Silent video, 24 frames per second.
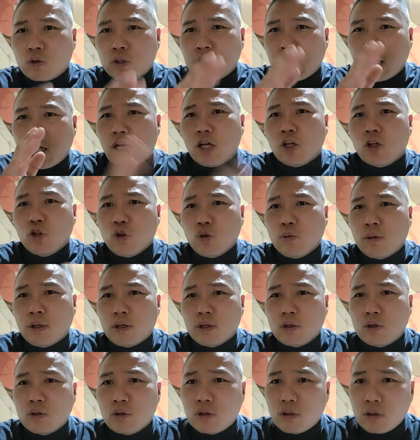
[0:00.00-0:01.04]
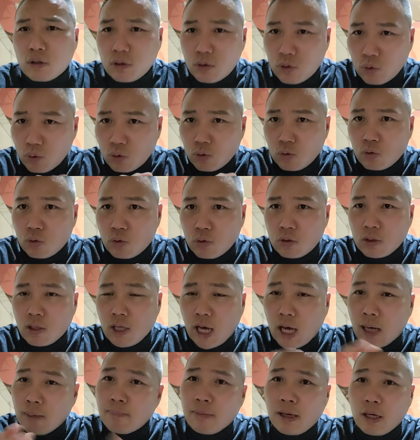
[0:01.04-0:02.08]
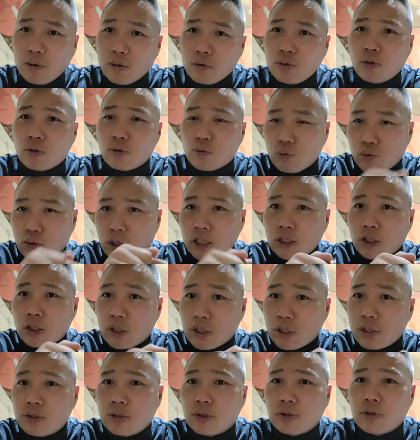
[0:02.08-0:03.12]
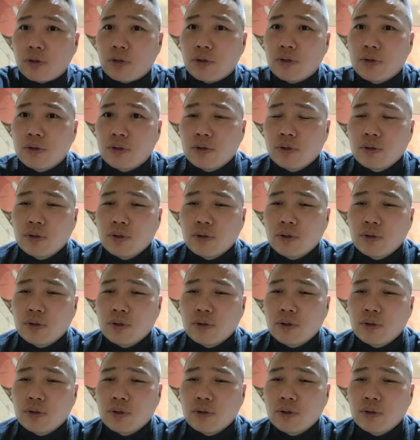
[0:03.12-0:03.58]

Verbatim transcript: 제가 알기로만 암 말고요. 두 가지 더 있어요.